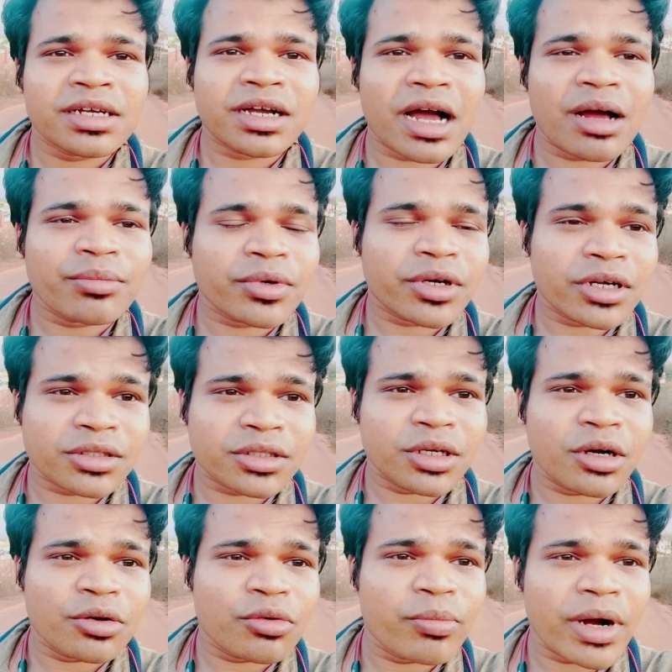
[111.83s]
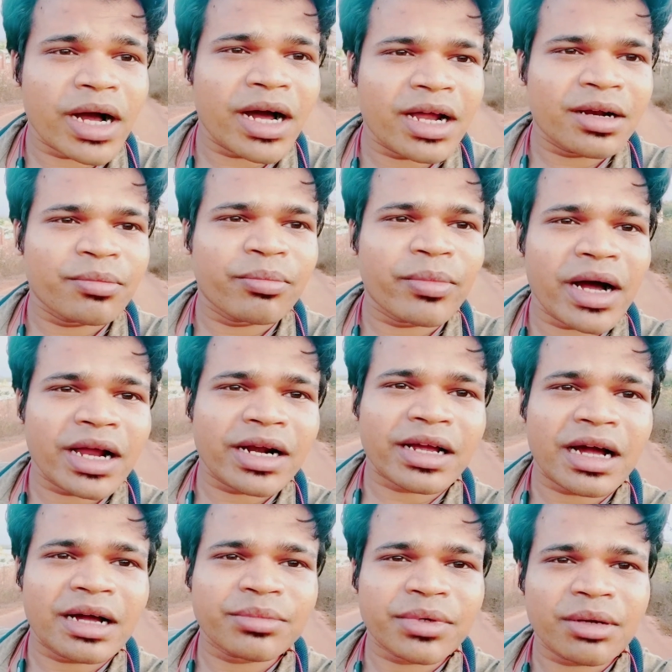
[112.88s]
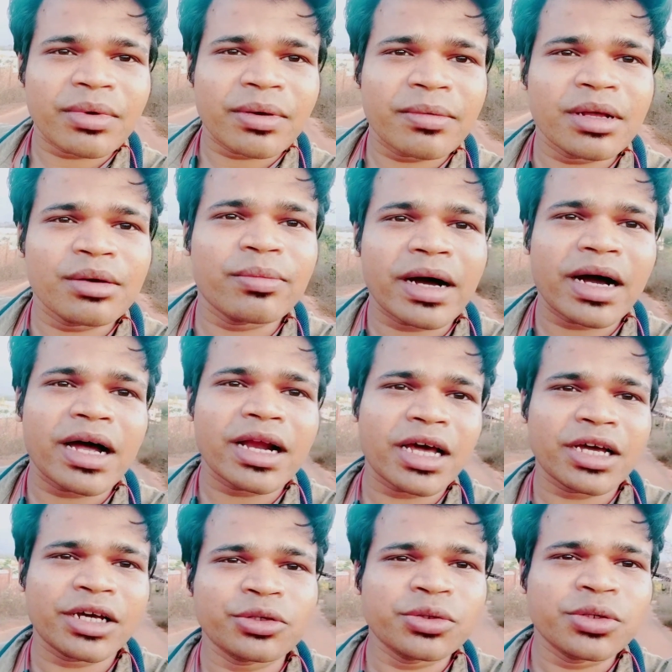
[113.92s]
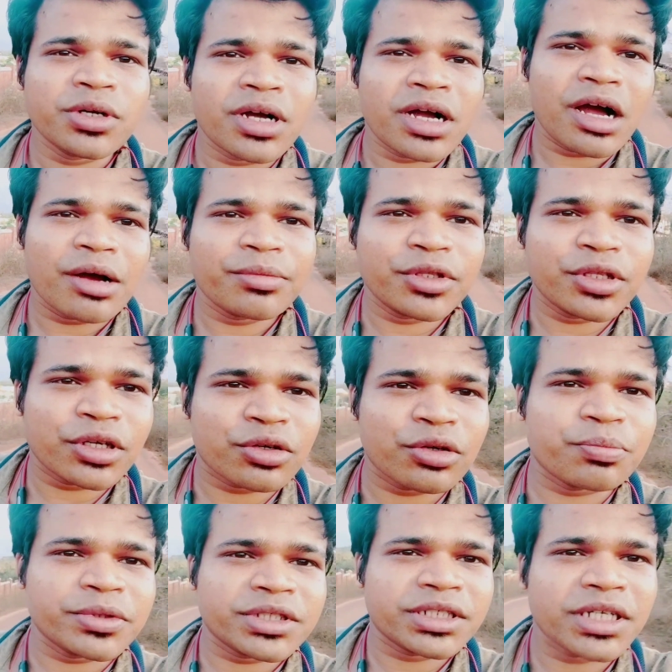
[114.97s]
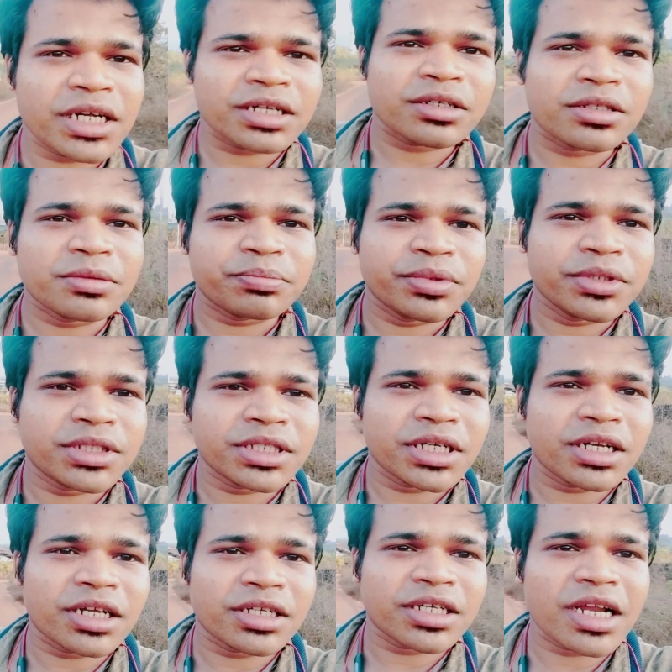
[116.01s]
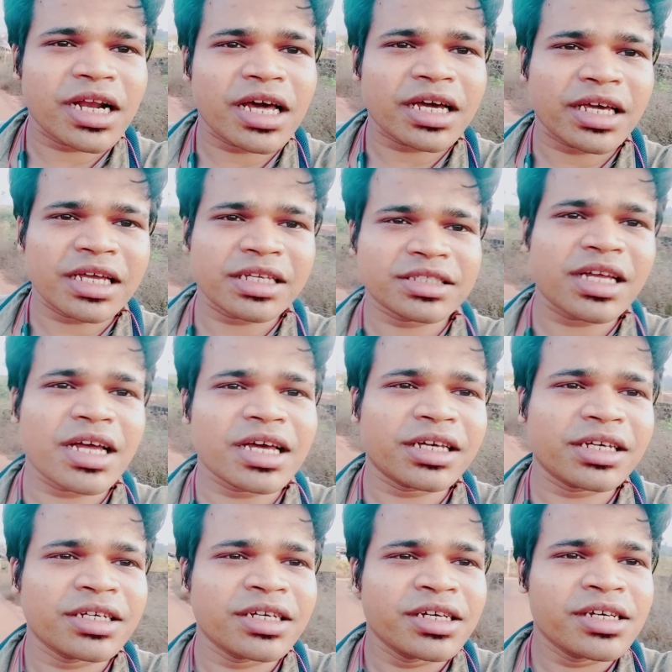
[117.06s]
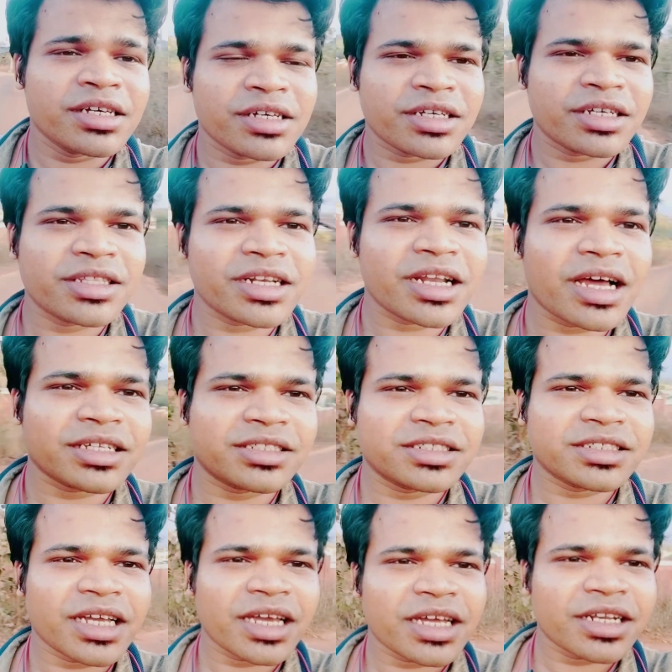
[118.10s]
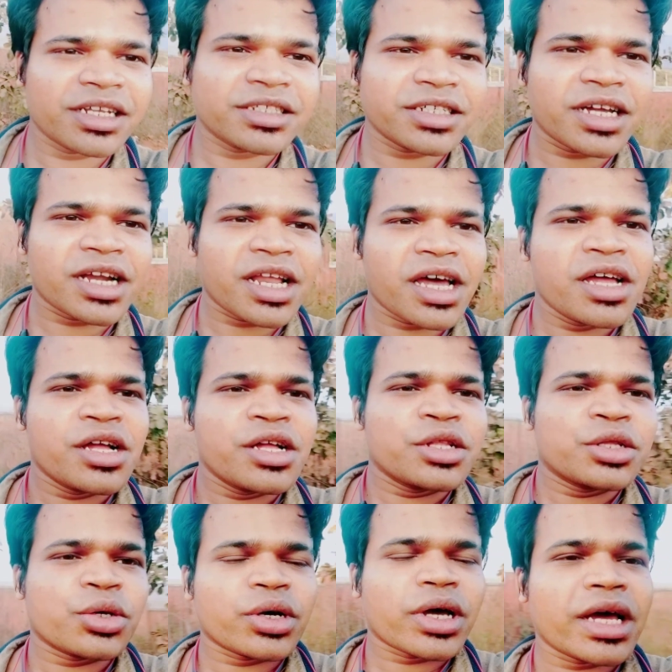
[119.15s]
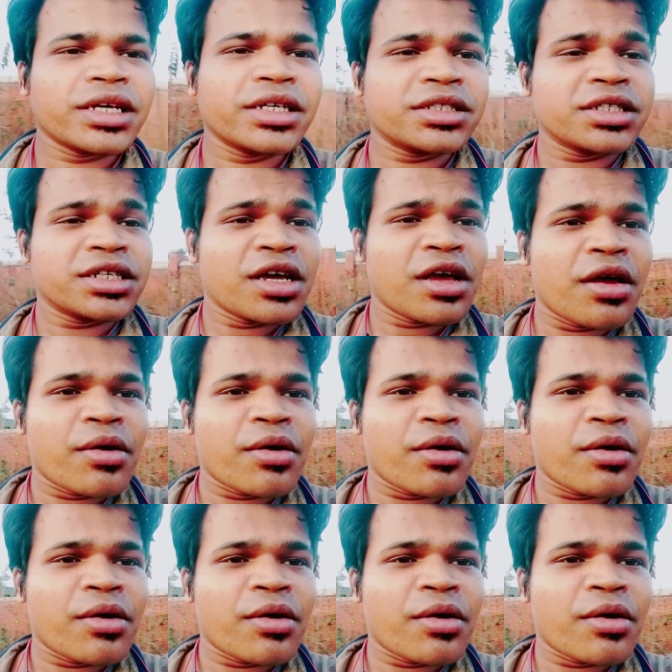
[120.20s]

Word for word: काम करता हूँ बाहर बाहर काम के मामले में बाहर आया हूँ अभी देखो पीछा पीछे नज़ारा कैसा है कितना अच्छा है नज़ारा तो गाइज